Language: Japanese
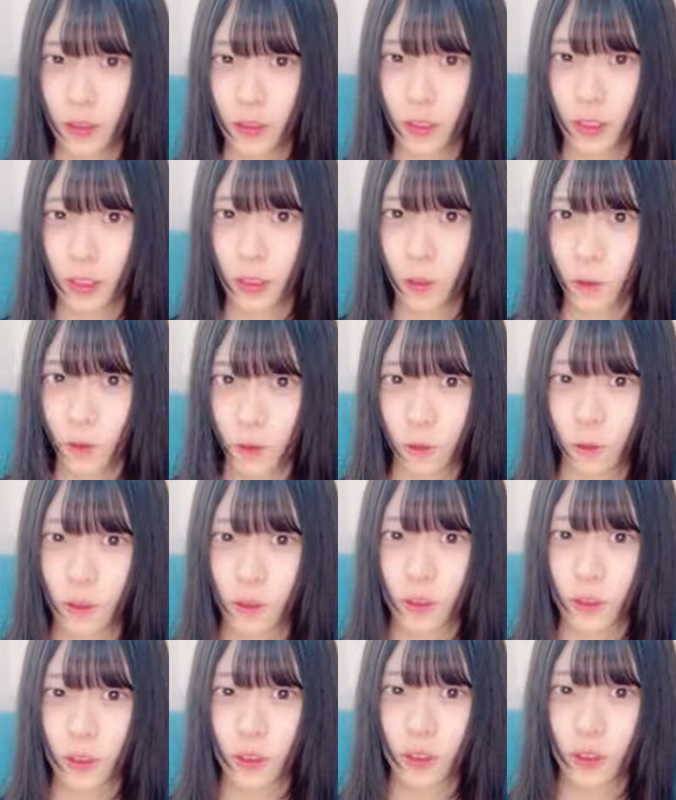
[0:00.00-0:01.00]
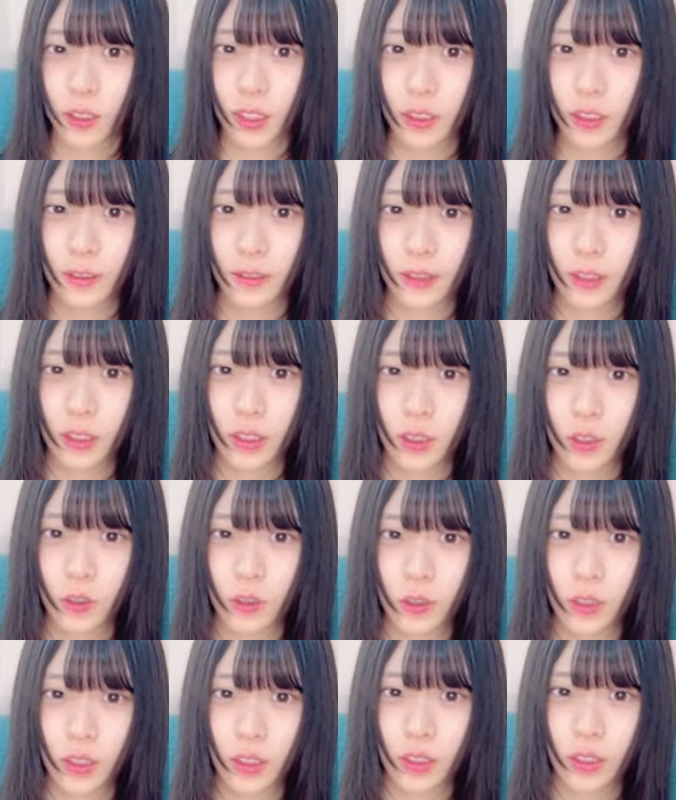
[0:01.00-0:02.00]
えっと10月
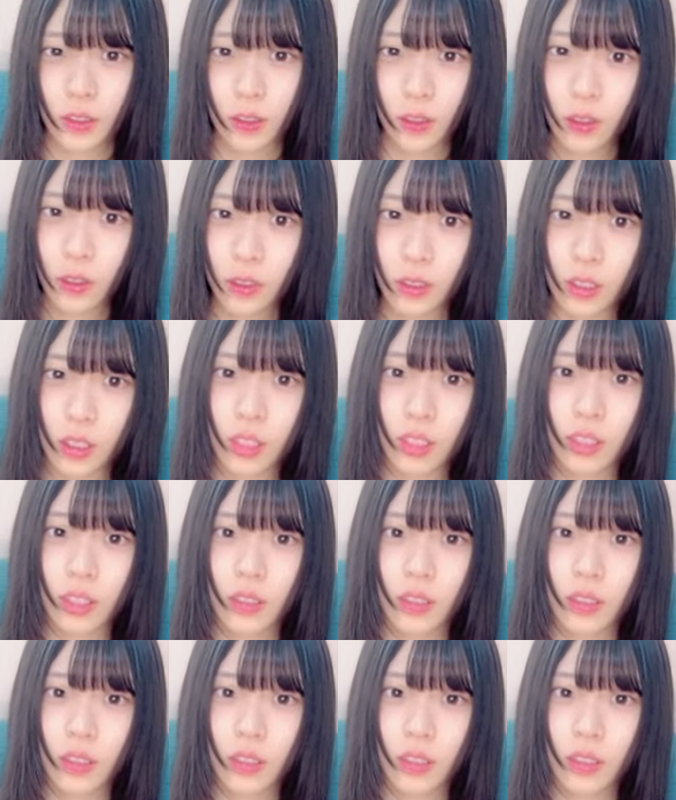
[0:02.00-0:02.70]
25日の